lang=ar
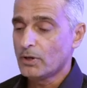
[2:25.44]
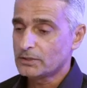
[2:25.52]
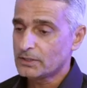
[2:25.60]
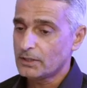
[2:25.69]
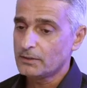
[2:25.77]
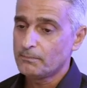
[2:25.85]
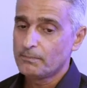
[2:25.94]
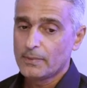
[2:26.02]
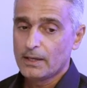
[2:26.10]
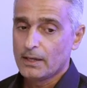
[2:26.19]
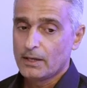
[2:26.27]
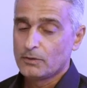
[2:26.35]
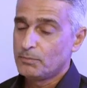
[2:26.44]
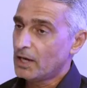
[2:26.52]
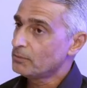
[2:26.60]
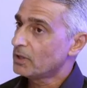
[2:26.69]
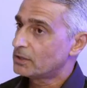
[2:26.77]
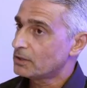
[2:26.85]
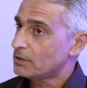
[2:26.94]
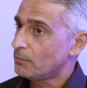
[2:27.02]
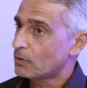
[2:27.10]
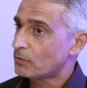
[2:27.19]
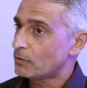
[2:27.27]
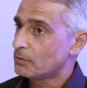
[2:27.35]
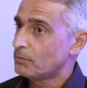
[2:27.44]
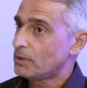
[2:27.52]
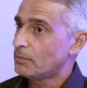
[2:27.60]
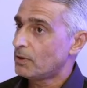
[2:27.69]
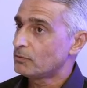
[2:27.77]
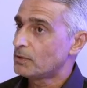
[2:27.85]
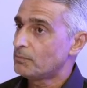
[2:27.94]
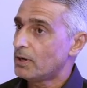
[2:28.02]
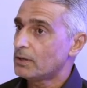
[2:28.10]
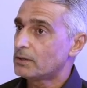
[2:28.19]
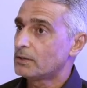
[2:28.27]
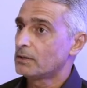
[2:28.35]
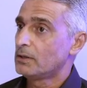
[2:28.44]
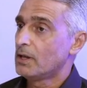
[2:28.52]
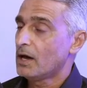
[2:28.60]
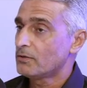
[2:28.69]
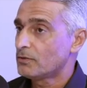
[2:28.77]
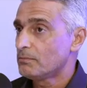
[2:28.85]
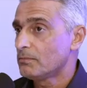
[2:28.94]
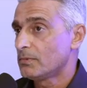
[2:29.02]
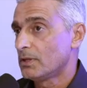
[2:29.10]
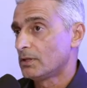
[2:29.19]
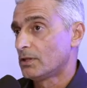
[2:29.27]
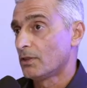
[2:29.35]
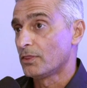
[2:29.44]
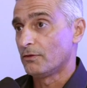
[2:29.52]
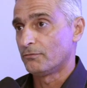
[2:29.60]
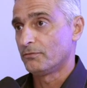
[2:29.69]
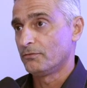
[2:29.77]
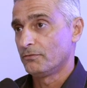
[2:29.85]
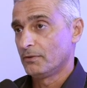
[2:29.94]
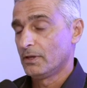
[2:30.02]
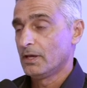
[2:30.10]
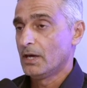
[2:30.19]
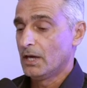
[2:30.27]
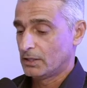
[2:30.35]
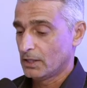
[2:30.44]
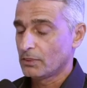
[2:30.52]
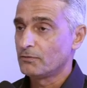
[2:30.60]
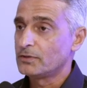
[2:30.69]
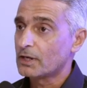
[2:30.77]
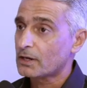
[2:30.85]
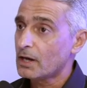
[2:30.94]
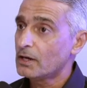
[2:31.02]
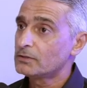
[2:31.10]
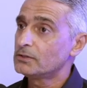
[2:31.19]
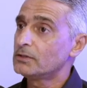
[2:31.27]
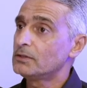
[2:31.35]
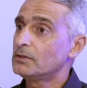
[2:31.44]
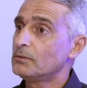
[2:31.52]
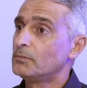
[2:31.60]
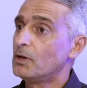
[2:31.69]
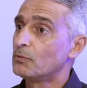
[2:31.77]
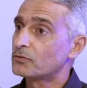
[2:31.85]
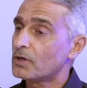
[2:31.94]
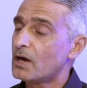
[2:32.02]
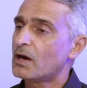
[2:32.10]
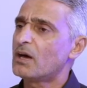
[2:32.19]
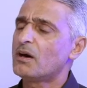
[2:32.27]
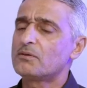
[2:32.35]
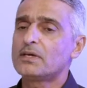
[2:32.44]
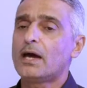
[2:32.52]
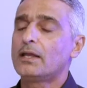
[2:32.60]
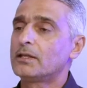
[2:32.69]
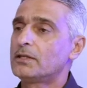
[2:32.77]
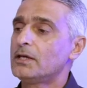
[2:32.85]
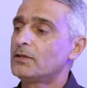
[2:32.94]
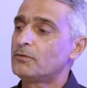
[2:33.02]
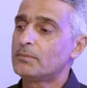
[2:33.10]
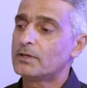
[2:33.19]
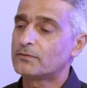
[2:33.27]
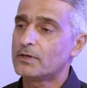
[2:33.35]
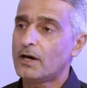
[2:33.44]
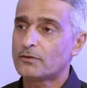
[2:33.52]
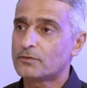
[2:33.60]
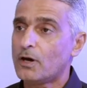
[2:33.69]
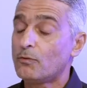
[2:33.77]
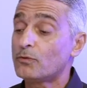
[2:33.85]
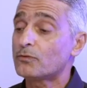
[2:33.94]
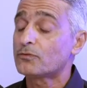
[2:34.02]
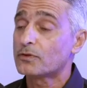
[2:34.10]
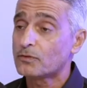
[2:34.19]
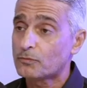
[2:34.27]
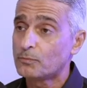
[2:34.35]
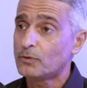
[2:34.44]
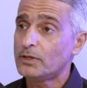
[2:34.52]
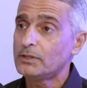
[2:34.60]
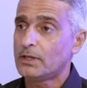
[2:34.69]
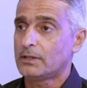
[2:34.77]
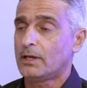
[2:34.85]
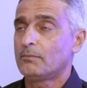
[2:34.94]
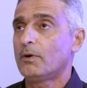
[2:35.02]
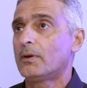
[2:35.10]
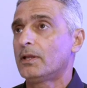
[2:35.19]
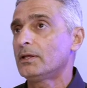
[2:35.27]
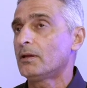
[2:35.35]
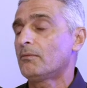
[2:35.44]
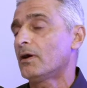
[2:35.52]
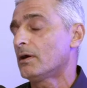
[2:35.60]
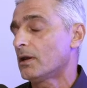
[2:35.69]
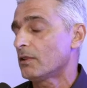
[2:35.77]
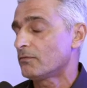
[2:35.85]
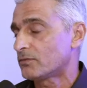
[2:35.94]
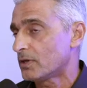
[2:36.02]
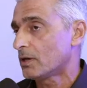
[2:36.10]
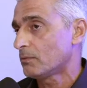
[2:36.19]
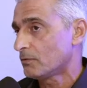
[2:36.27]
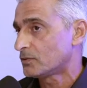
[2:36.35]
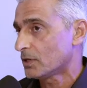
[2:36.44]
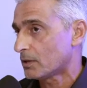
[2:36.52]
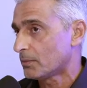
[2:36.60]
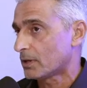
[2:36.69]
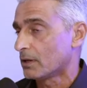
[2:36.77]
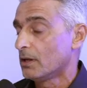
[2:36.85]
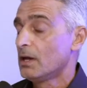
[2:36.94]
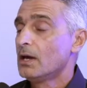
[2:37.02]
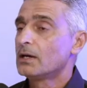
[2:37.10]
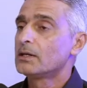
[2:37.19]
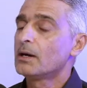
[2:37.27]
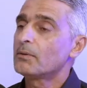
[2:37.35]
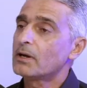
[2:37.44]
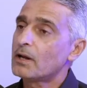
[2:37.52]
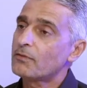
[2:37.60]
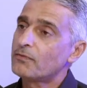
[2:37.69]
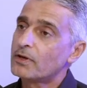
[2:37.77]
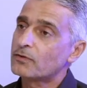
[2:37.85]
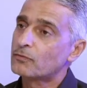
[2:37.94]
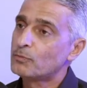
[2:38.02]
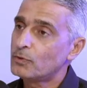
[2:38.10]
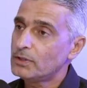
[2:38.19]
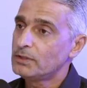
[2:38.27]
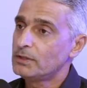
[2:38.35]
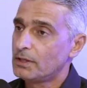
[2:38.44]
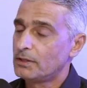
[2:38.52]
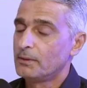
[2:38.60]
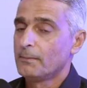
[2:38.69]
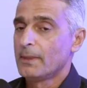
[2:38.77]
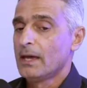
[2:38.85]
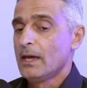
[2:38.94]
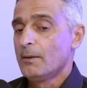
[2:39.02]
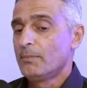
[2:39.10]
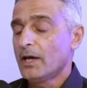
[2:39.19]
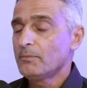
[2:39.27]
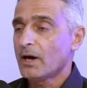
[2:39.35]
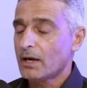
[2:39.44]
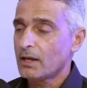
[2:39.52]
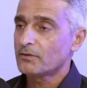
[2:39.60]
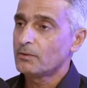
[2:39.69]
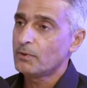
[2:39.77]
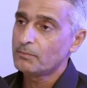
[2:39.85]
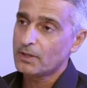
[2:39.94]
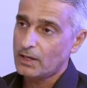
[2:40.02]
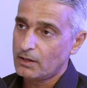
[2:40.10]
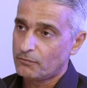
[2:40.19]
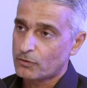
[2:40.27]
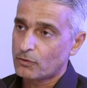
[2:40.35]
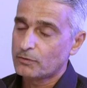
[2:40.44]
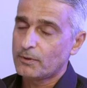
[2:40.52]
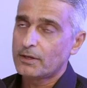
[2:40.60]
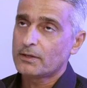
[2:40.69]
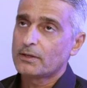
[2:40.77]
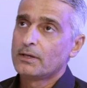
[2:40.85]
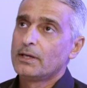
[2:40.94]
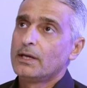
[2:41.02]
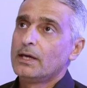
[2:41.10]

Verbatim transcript: اول شيء بعد ما ترجع من رود من ماونتن بايك لازم تنظيف اوكي تنظف الدراجه صح. من الوساخه يعني تجلس يمكن ساعه ساعه ونص اسبوعيا يعني مو الحين انظف السيكل في شهر مره قبل انظفه اسبوعيا بعد ما خلصنا المهم دخلنا في الرود بايك